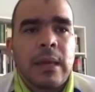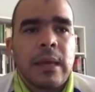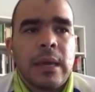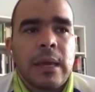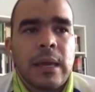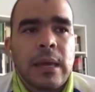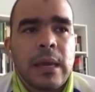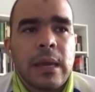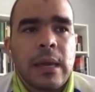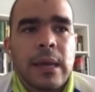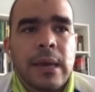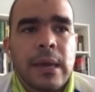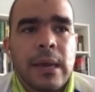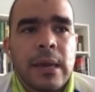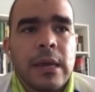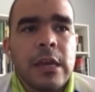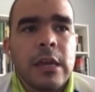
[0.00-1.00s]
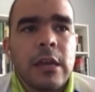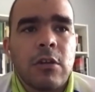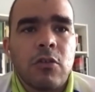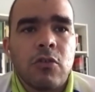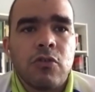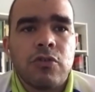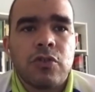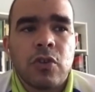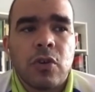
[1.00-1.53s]
E
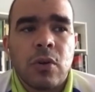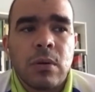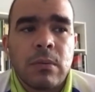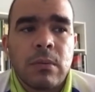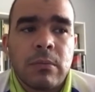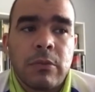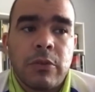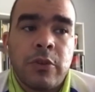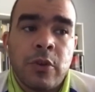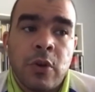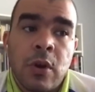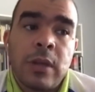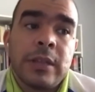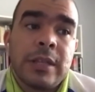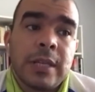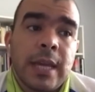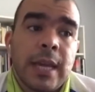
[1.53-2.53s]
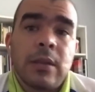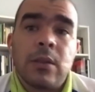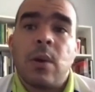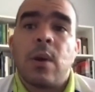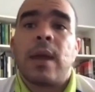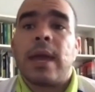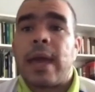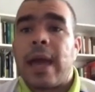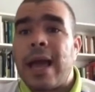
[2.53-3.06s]
incluso yo
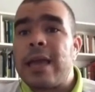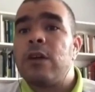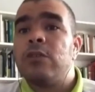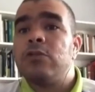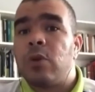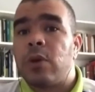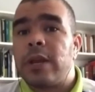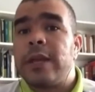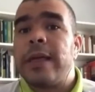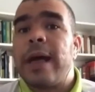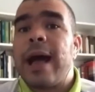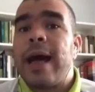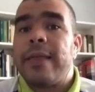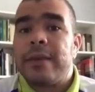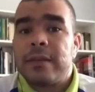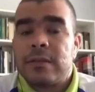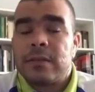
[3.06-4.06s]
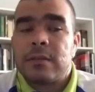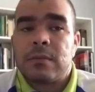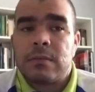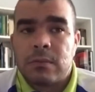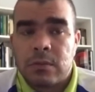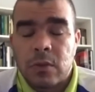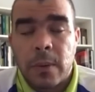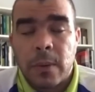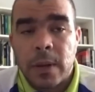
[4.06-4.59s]
entiendo que hay autoridades,
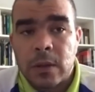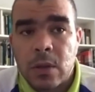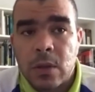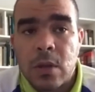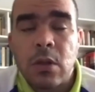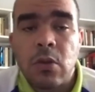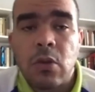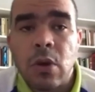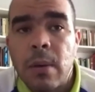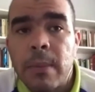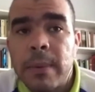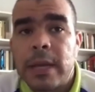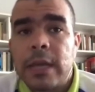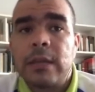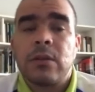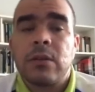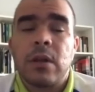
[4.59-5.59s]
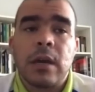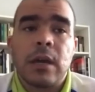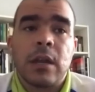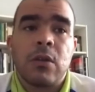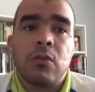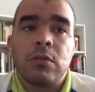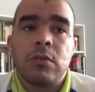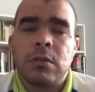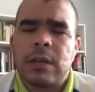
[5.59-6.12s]
sobre todo el nuevo ministro de
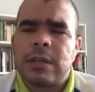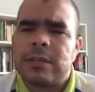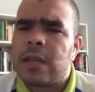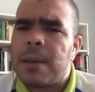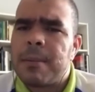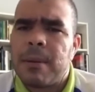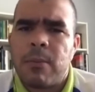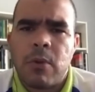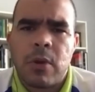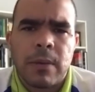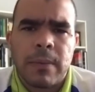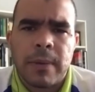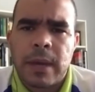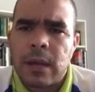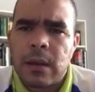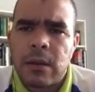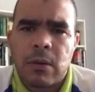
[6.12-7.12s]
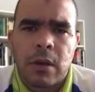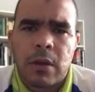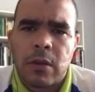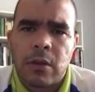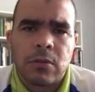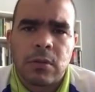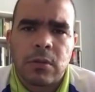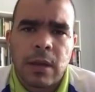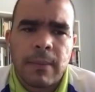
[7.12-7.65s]
Agricultura, sabe muy bien lo que
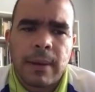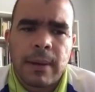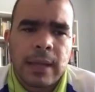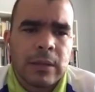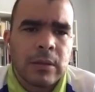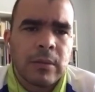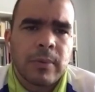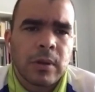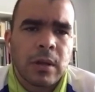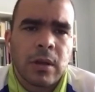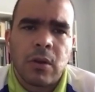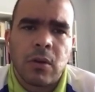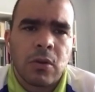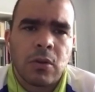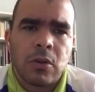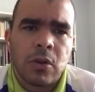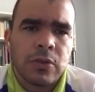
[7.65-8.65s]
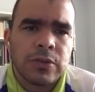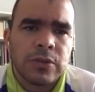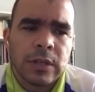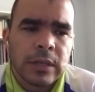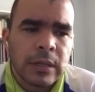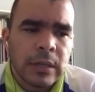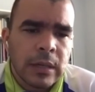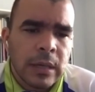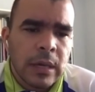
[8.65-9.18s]
yo estoy hablando porque lo
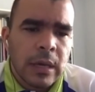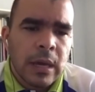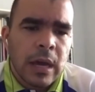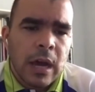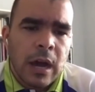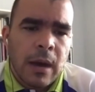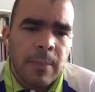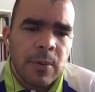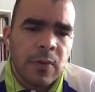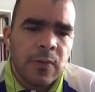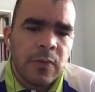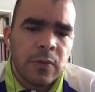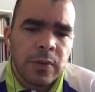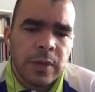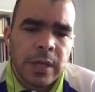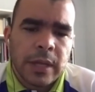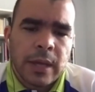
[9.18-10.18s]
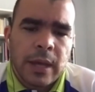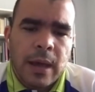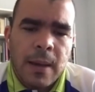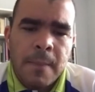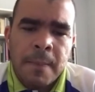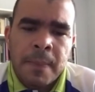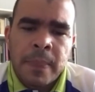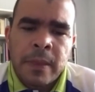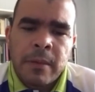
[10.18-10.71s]
conoce a
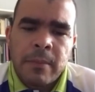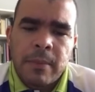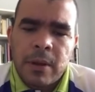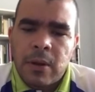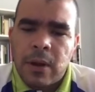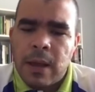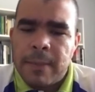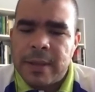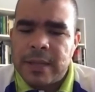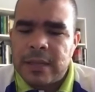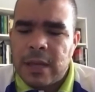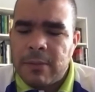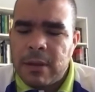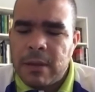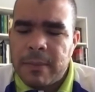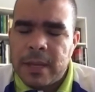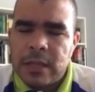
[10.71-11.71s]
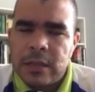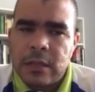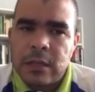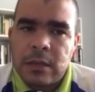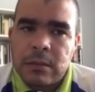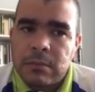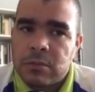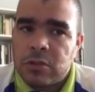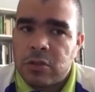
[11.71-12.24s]
profundidad, pero
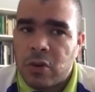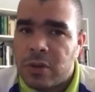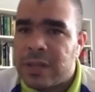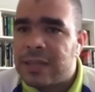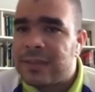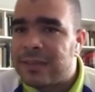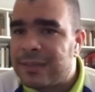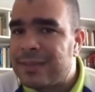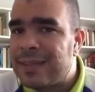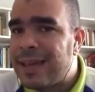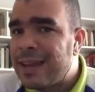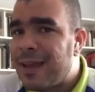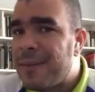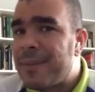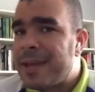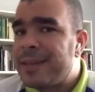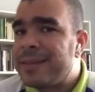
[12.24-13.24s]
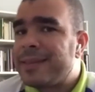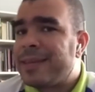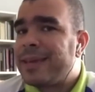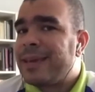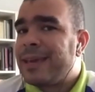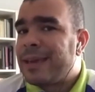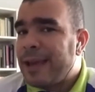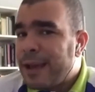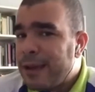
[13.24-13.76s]
lamentablemente no
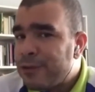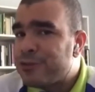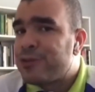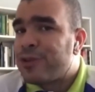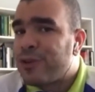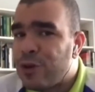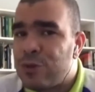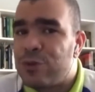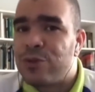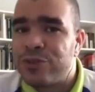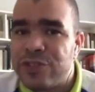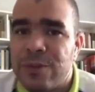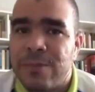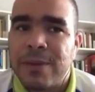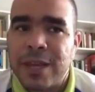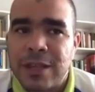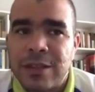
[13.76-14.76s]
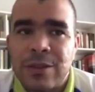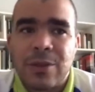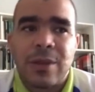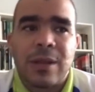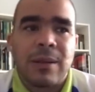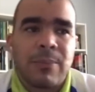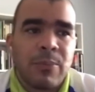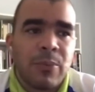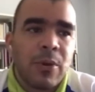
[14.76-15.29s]
necesariamente es su conocimiento
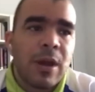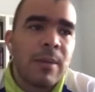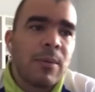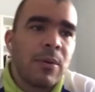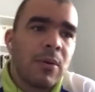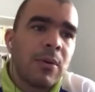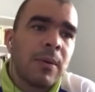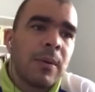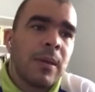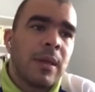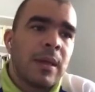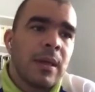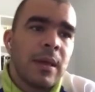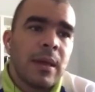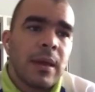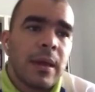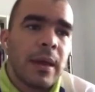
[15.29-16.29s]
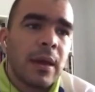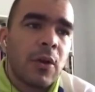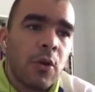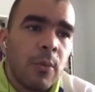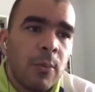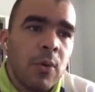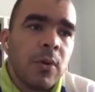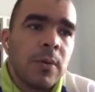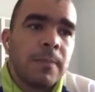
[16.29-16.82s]
del pueblo eh,
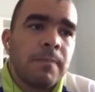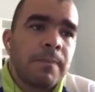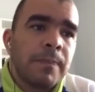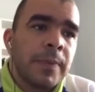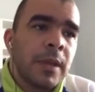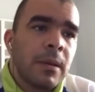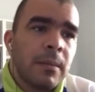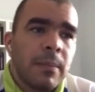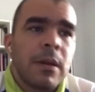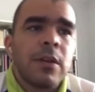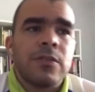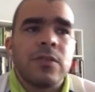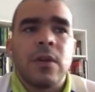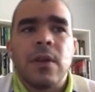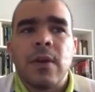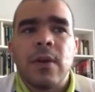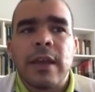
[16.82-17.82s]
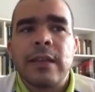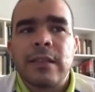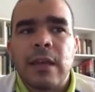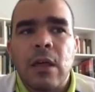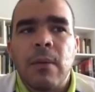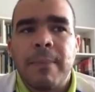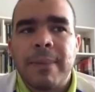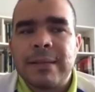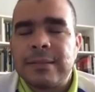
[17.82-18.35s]
común. Pero eso es lo que ha
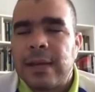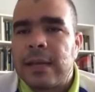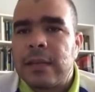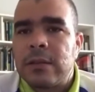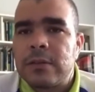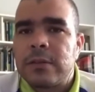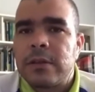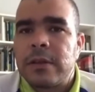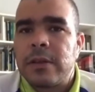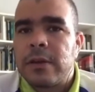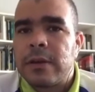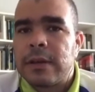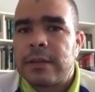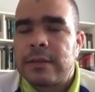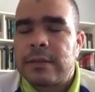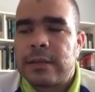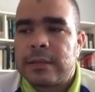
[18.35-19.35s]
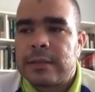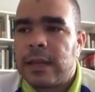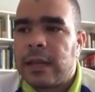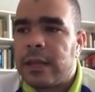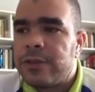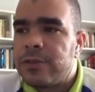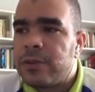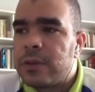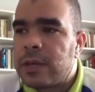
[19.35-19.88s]
estado pasando, señores. Es
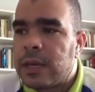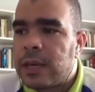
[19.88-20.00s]
el hecho